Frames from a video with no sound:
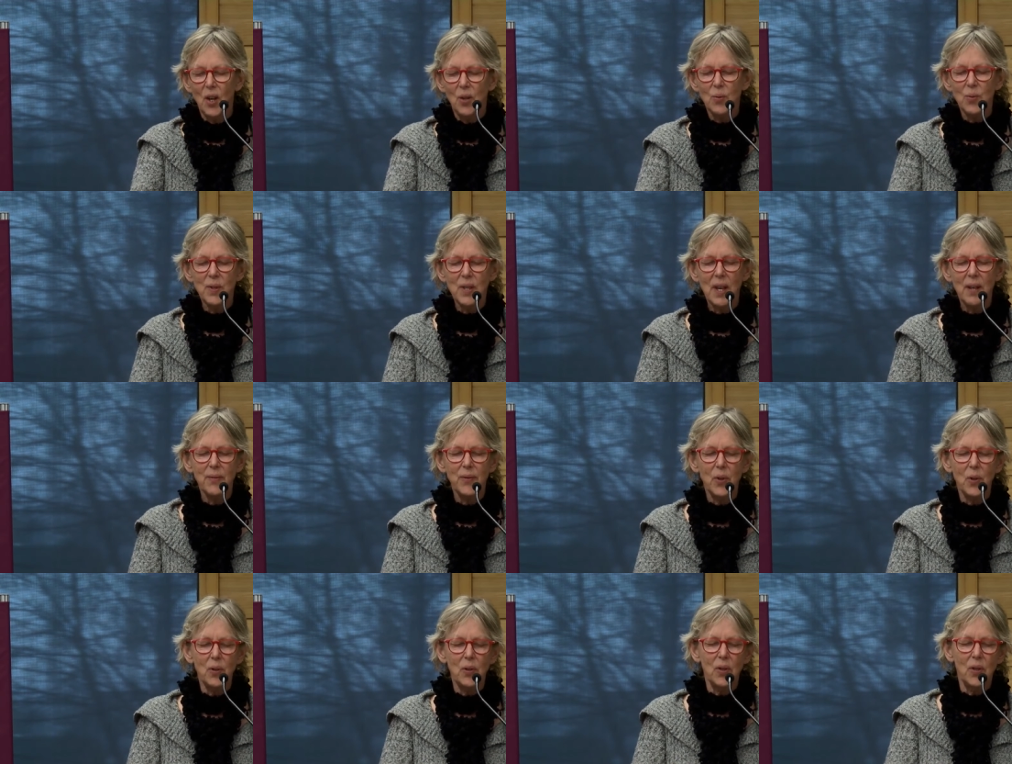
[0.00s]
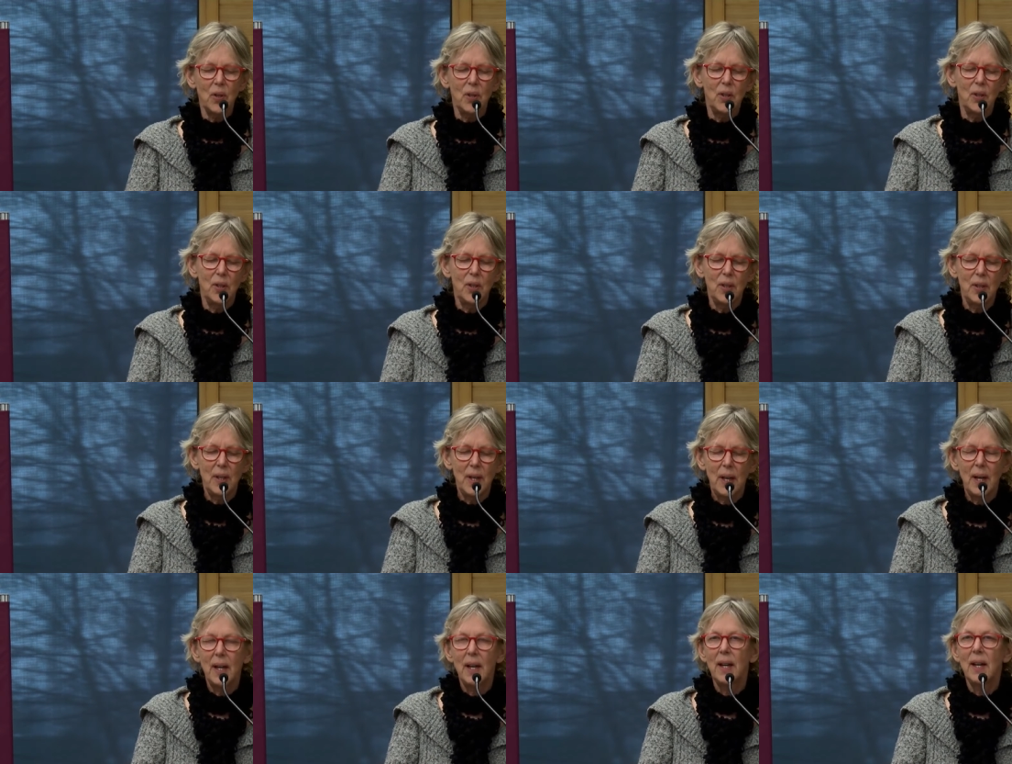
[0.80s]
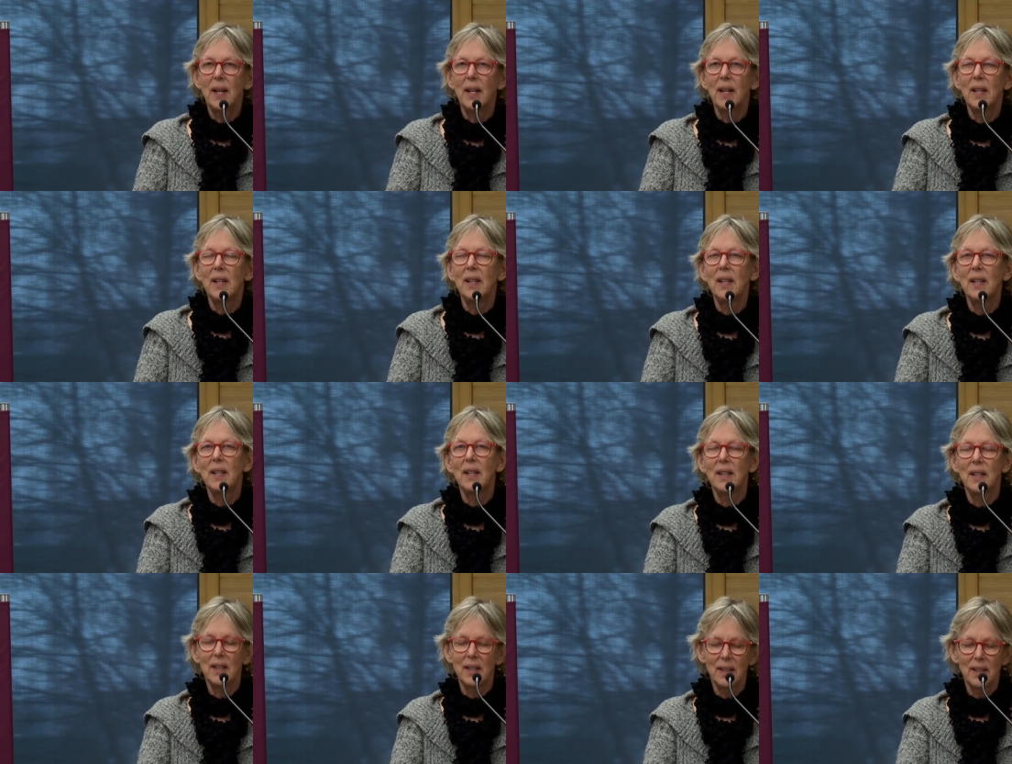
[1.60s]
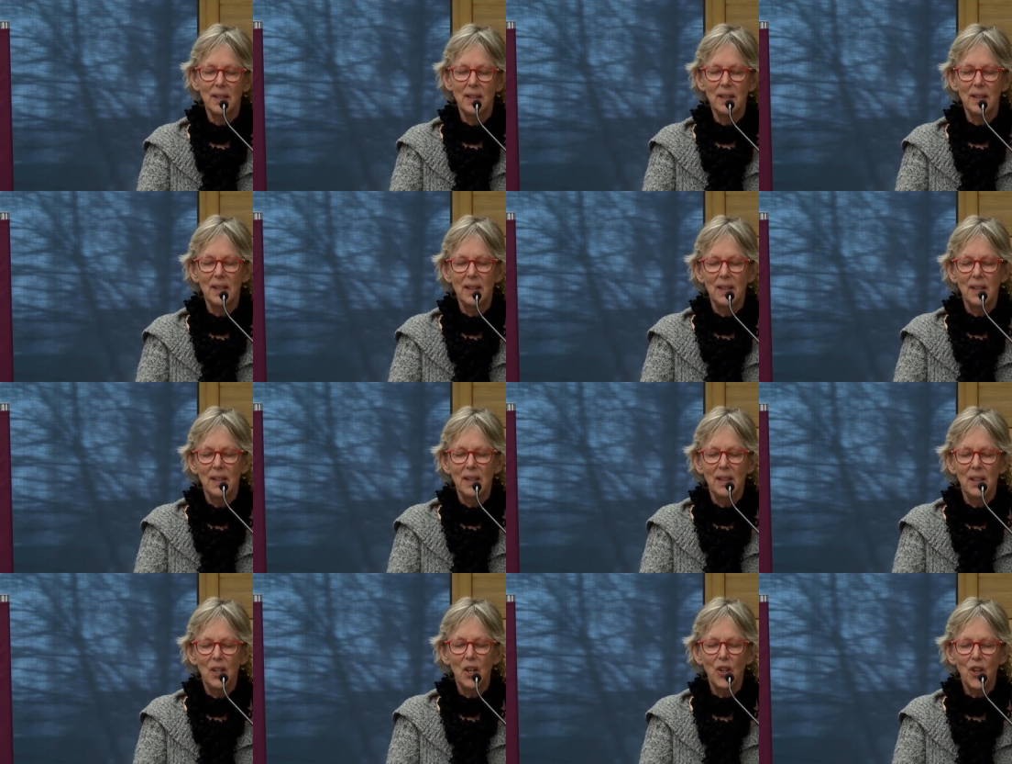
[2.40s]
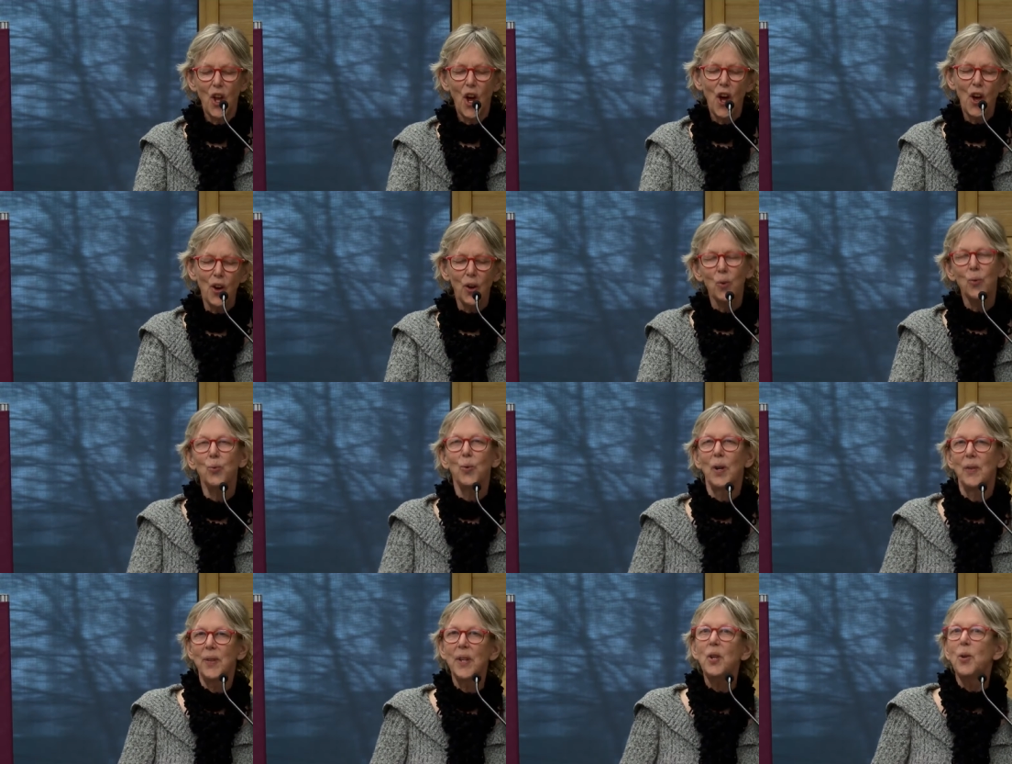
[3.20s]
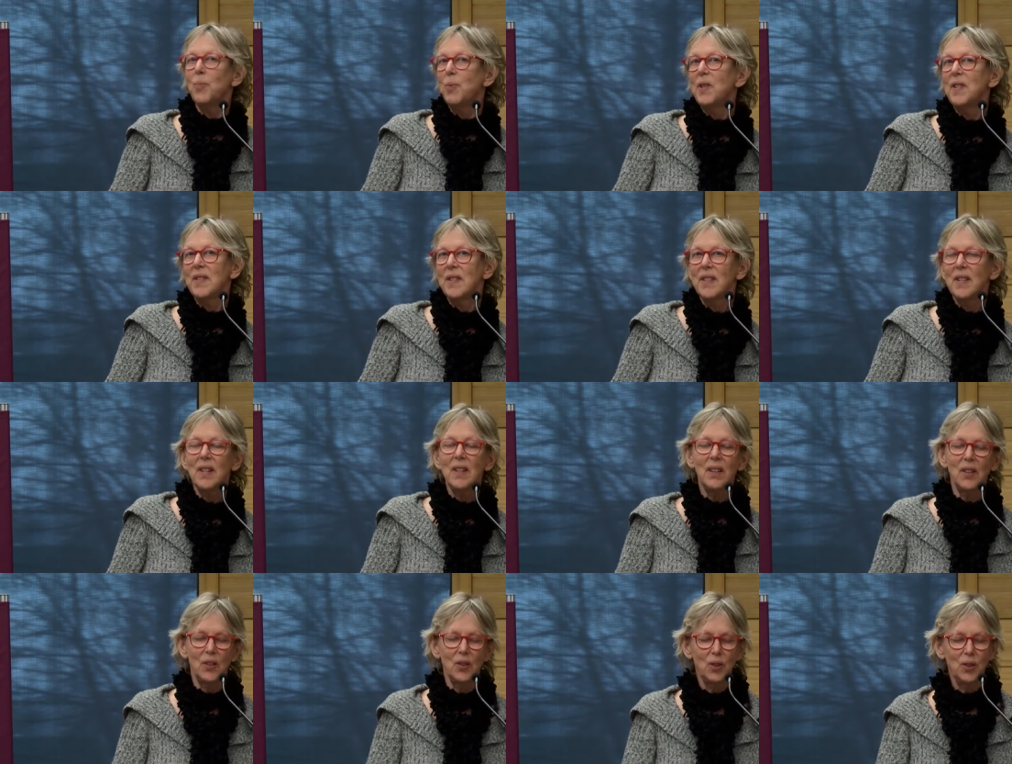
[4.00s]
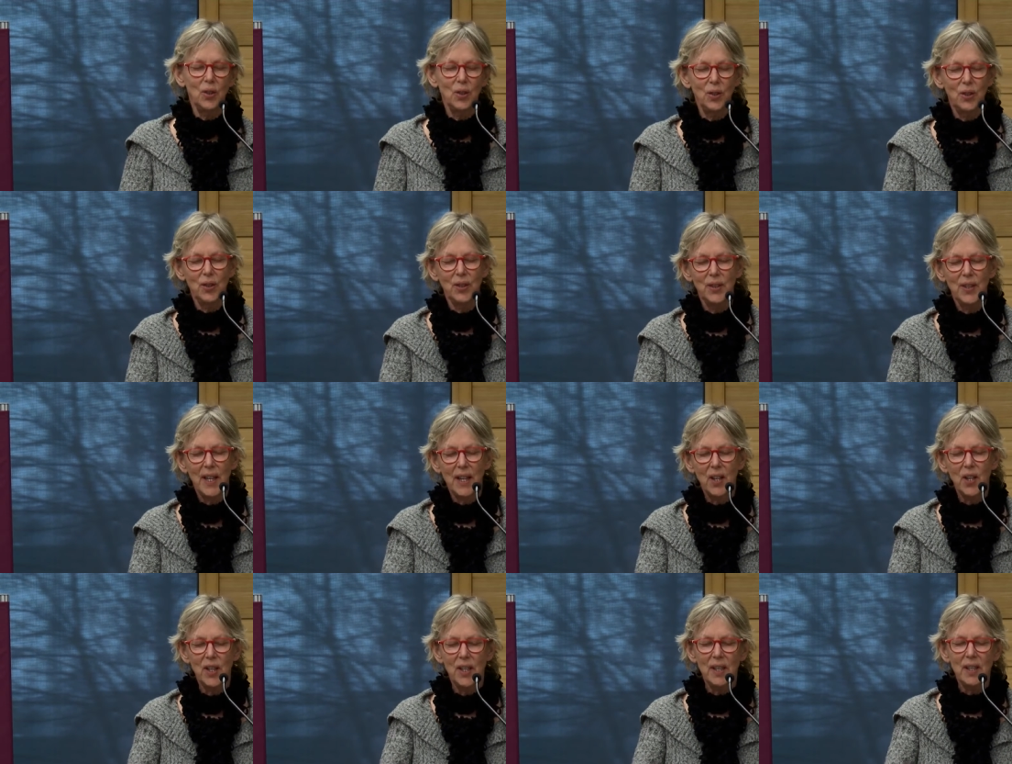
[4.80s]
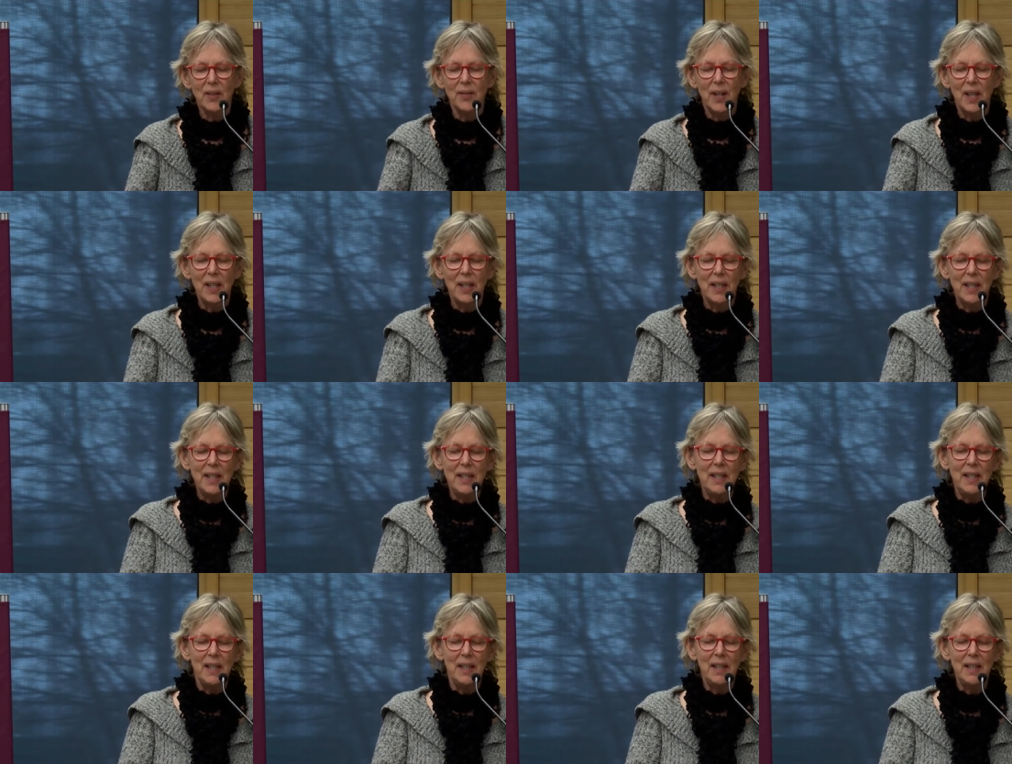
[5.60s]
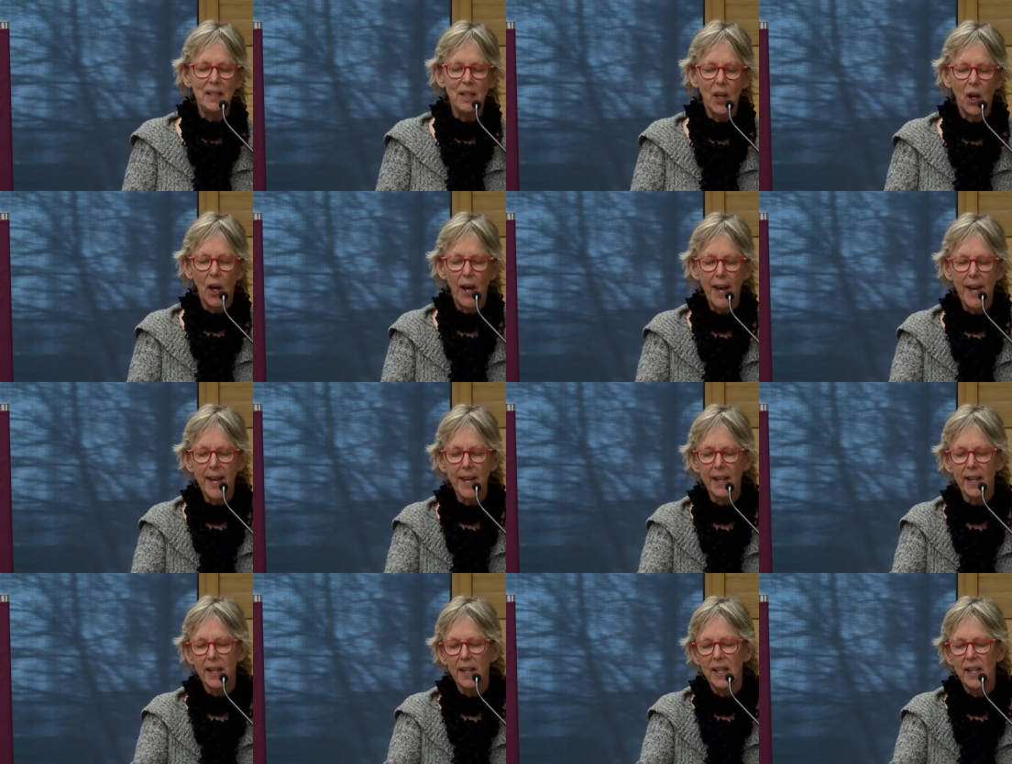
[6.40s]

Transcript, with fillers: Nous avons euh, l'honneur, ou en fait le plaisir, d'accueillir Valérie Lederer,